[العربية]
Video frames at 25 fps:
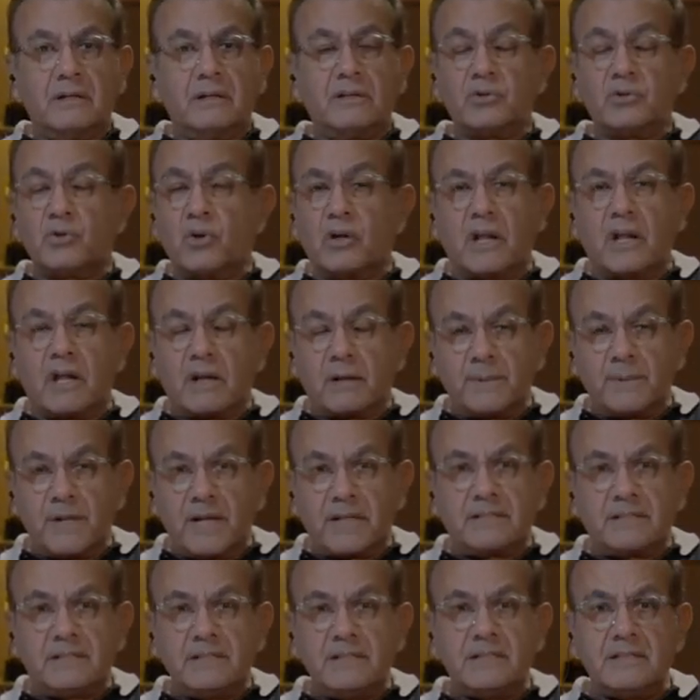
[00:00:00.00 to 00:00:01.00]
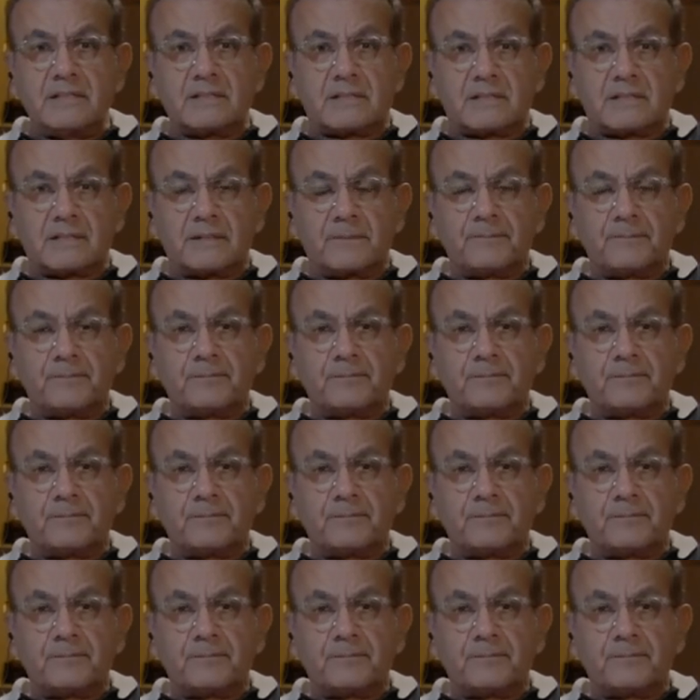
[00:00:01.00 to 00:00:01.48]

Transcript: دول عربيه كتير